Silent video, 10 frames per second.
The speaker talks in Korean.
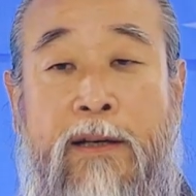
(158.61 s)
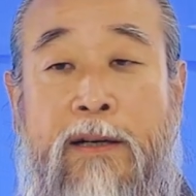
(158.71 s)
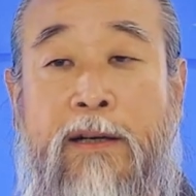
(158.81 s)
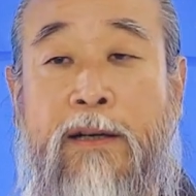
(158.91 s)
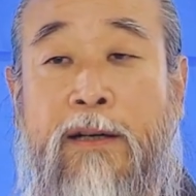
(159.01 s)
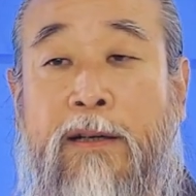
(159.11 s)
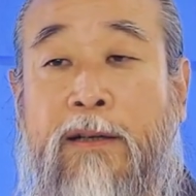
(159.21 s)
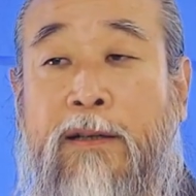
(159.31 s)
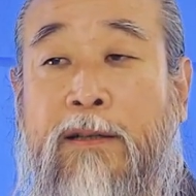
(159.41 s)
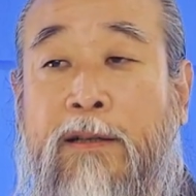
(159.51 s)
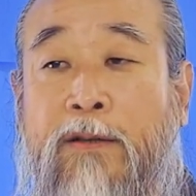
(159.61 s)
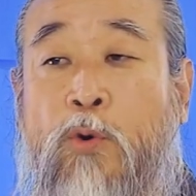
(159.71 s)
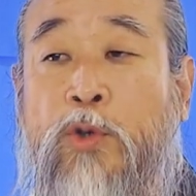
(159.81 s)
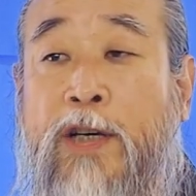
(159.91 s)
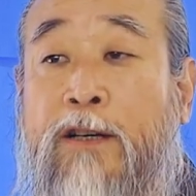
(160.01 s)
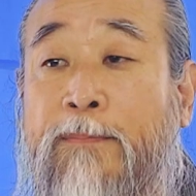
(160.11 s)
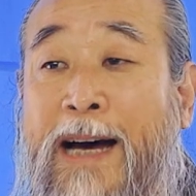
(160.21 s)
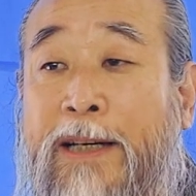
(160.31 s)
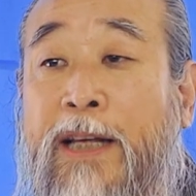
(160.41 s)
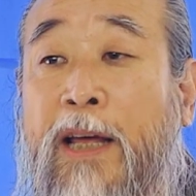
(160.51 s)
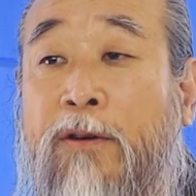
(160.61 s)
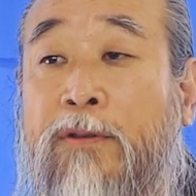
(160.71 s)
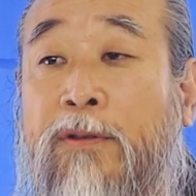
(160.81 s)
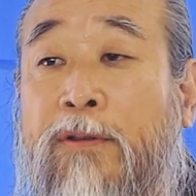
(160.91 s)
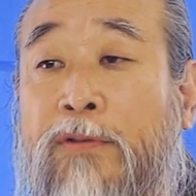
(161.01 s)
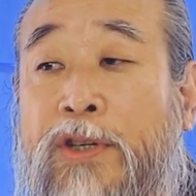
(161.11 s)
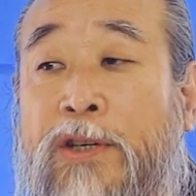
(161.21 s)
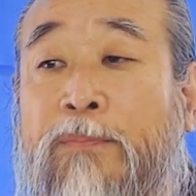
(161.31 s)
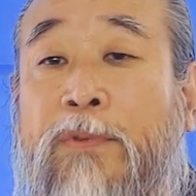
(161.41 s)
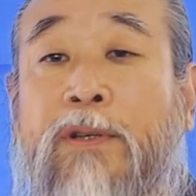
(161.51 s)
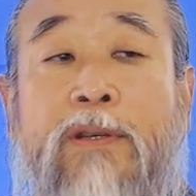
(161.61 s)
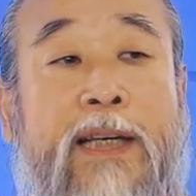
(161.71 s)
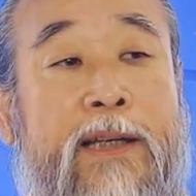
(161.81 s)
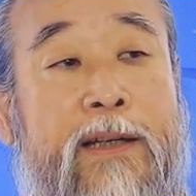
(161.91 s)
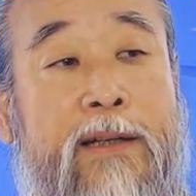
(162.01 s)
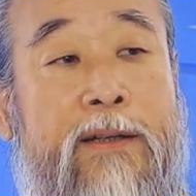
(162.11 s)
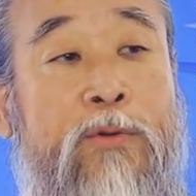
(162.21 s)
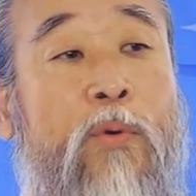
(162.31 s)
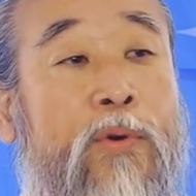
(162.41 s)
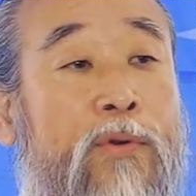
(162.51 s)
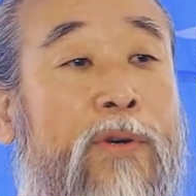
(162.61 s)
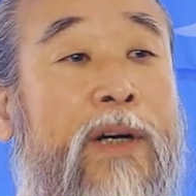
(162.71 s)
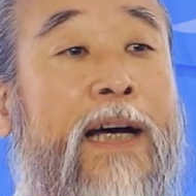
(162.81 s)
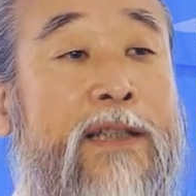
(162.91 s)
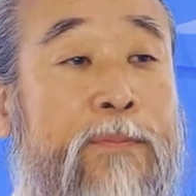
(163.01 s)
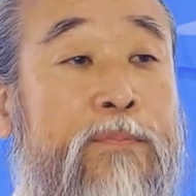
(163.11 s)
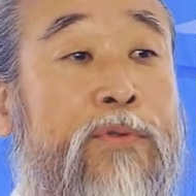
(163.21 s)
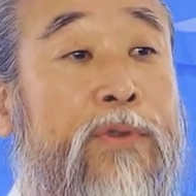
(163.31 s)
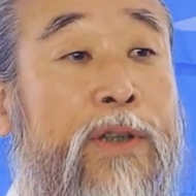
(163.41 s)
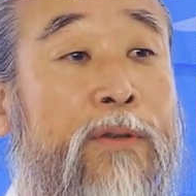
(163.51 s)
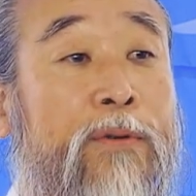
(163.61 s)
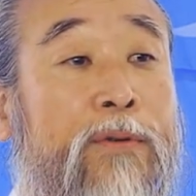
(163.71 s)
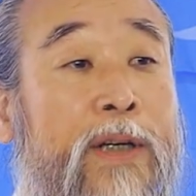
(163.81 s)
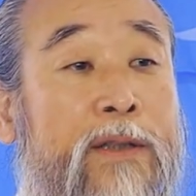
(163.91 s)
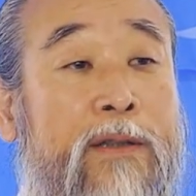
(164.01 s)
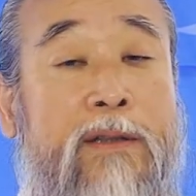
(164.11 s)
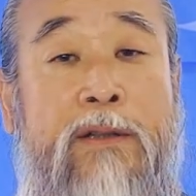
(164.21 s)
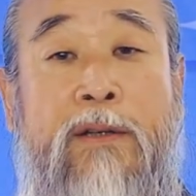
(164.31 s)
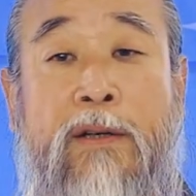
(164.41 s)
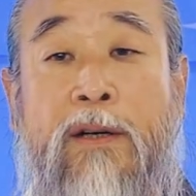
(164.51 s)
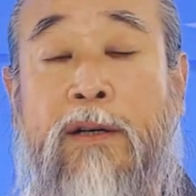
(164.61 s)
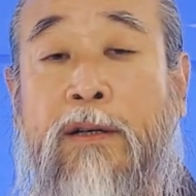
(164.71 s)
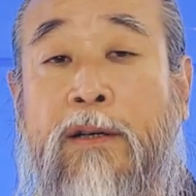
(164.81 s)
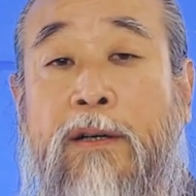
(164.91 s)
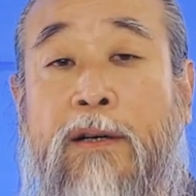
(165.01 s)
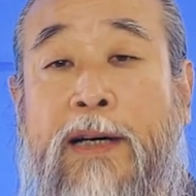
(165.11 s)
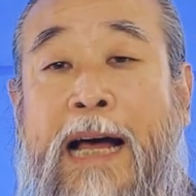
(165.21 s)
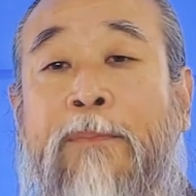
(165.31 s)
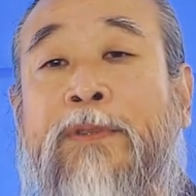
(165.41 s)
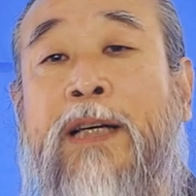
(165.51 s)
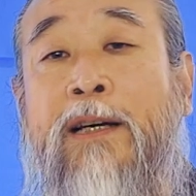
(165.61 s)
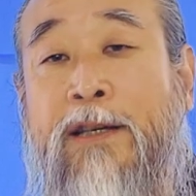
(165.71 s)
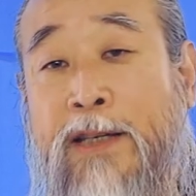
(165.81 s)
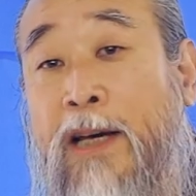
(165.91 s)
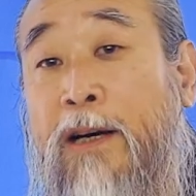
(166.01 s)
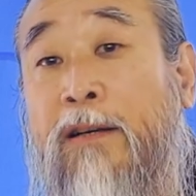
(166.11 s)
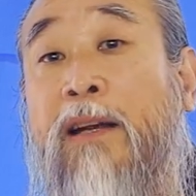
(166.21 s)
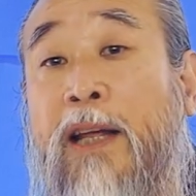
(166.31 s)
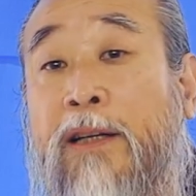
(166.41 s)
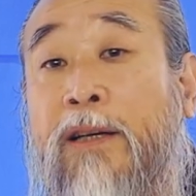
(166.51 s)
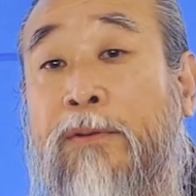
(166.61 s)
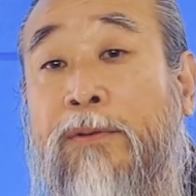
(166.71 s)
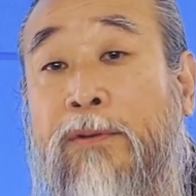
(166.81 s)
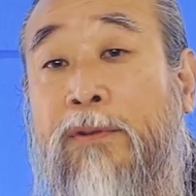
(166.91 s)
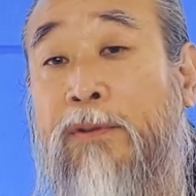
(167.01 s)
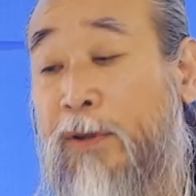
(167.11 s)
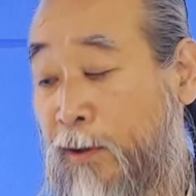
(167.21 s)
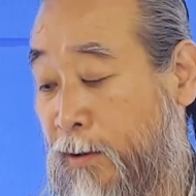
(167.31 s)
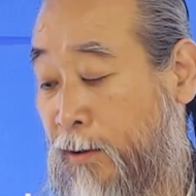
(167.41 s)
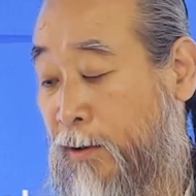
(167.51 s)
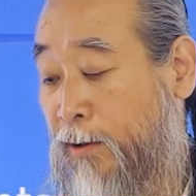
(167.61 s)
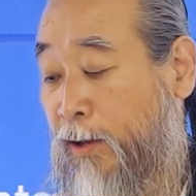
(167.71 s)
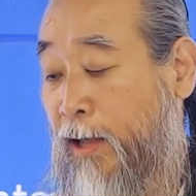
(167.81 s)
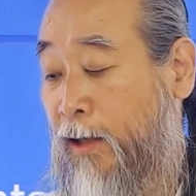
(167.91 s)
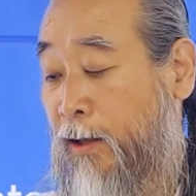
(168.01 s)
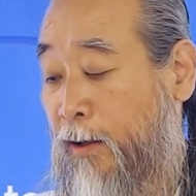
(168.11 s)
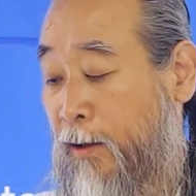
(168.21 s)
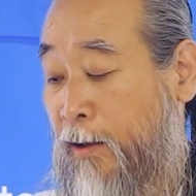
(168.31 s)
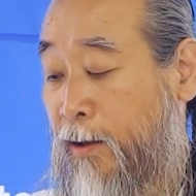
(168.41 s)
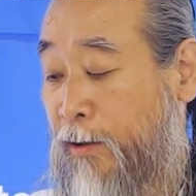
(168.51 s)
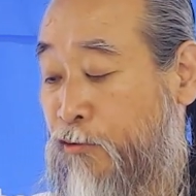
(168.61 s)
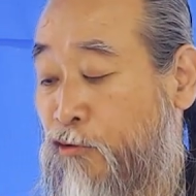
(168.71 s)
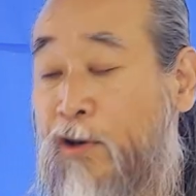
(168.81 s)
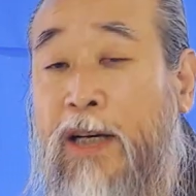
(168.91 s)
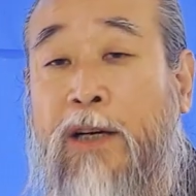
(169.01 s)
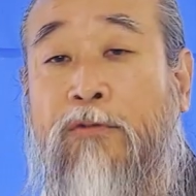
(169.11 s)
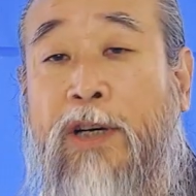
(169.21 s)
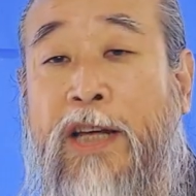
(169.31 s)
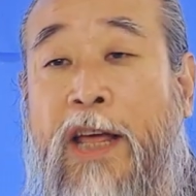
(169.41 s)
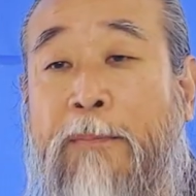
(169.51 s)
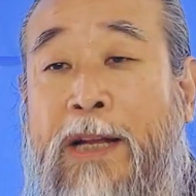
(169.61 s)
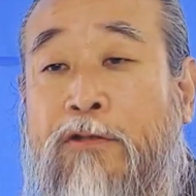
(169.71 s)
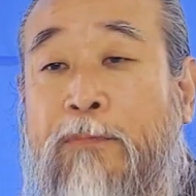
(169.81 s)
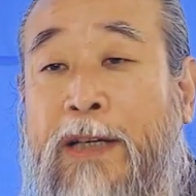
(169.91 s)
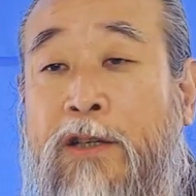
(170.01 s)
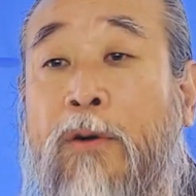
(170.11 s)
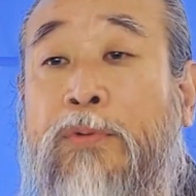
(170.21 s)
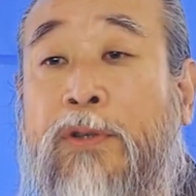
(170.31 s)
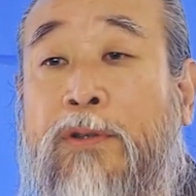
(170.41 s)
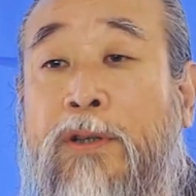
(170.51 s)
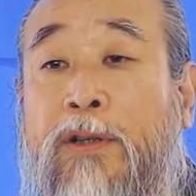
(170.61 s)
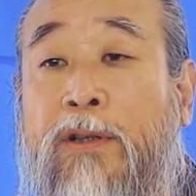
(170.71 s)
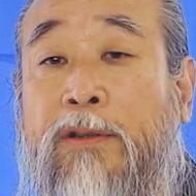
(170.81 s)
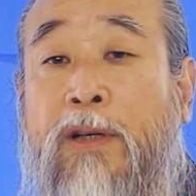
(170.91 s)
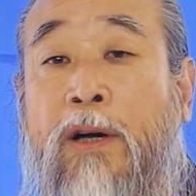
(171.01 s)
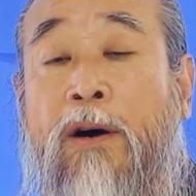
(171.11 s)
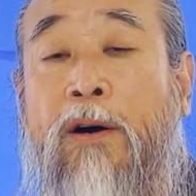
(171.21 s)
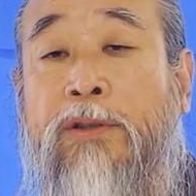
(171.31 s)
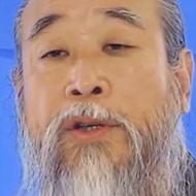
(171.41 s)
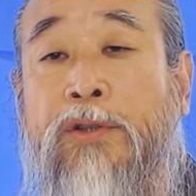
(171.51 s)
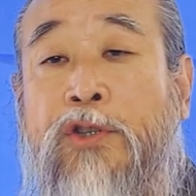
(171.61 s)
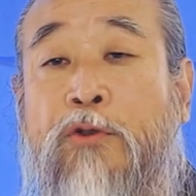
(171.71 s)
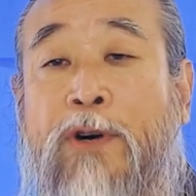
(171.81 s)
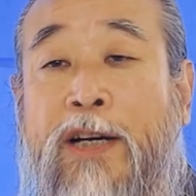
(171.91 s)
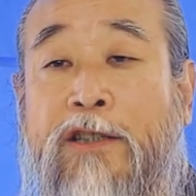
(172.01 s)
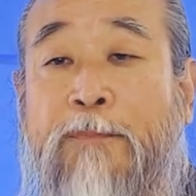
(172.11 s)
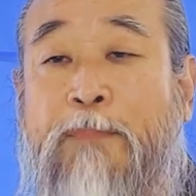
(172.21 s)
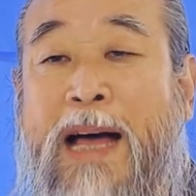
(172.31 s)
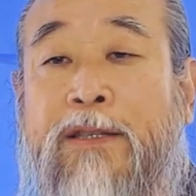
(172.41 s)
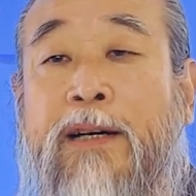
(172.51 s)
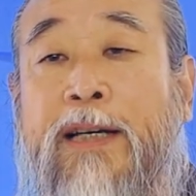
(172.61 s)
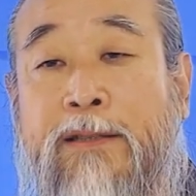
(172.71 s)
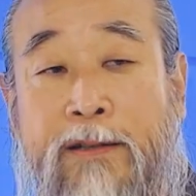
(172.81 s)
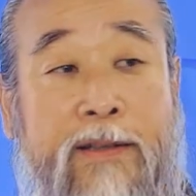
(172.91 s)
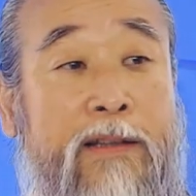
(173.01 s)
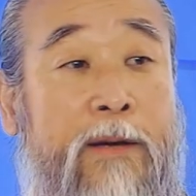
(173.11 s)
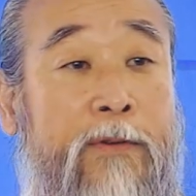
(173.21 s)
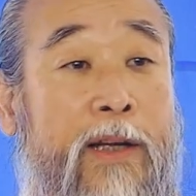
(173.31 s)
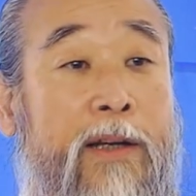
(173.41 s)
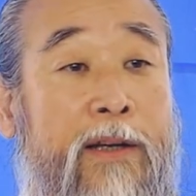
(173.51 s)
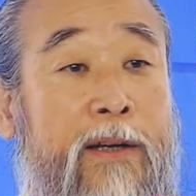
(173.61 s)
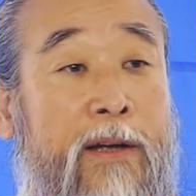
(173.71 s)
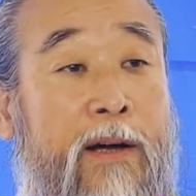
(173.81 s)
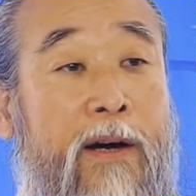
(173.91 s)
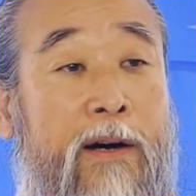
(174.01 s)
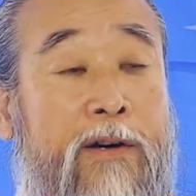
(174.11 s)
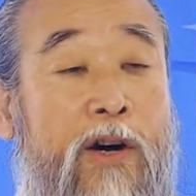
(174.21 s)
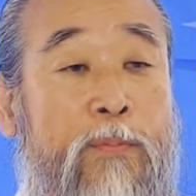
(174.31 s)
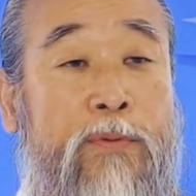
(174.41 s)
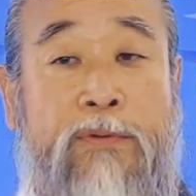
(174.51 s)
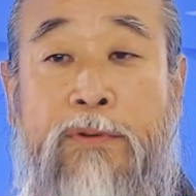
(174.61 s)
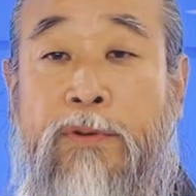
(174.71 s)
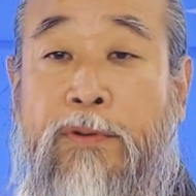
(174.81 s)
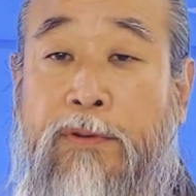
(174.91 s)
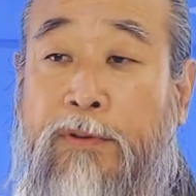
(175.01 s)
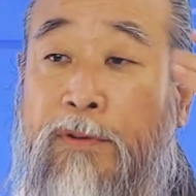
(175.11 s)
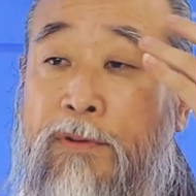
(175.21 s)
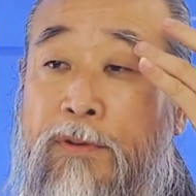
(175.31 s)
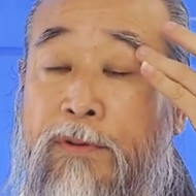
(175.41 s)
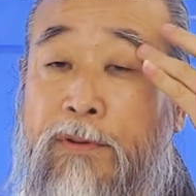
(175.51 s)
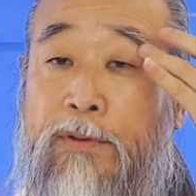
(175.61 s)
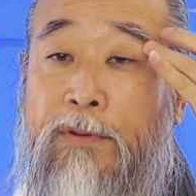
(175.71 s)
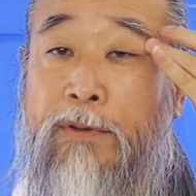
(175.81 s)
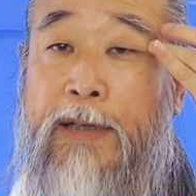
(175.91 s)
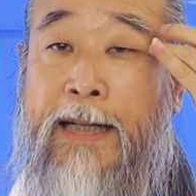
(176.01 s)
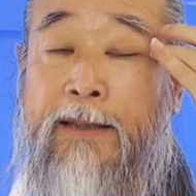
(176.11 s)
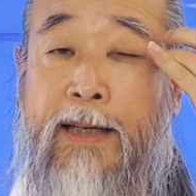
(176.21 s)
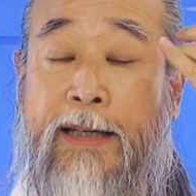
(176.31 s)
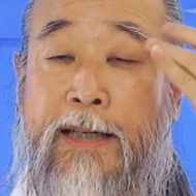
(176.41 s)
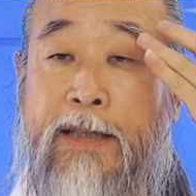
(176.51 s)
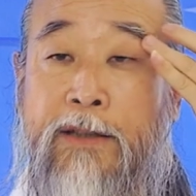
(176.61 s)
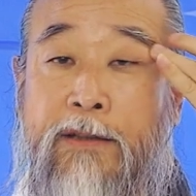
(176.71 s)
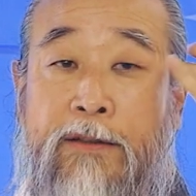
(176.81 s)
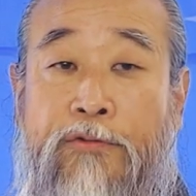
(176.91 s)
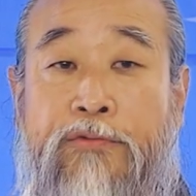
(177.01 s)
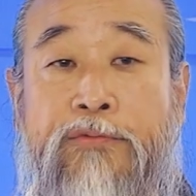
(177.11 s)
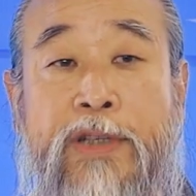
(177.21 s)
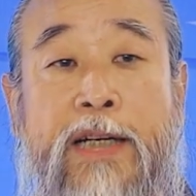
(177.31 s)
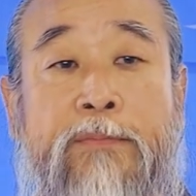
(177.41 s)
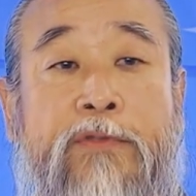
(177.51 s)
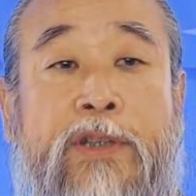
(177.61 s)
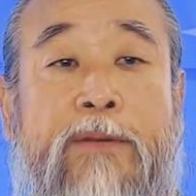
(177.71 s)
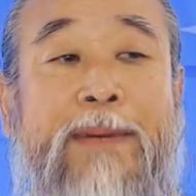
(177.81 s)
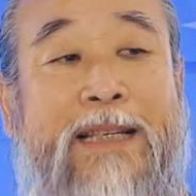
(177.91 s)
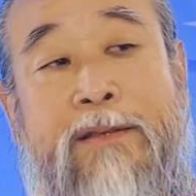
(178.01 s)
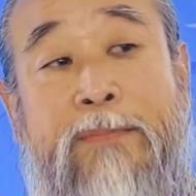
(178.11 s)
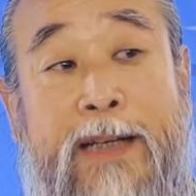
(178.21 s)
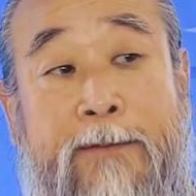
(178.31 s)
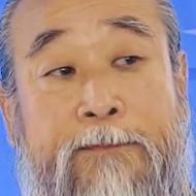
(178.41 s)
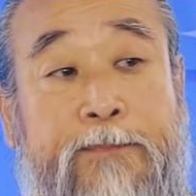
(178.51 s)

어, 그 고생을 많이 했고 힘들게 노력을 하신 분들이고 해서 어, 감사하게 생각을 해야 되고 어, 근데 어, 중간에 우리가 헤맬 수밖에 없었던 것은 어떤 역할에서 빠져가 있었기 때문에 어, 그분들한테 인연을 준 사람들이 많습니다.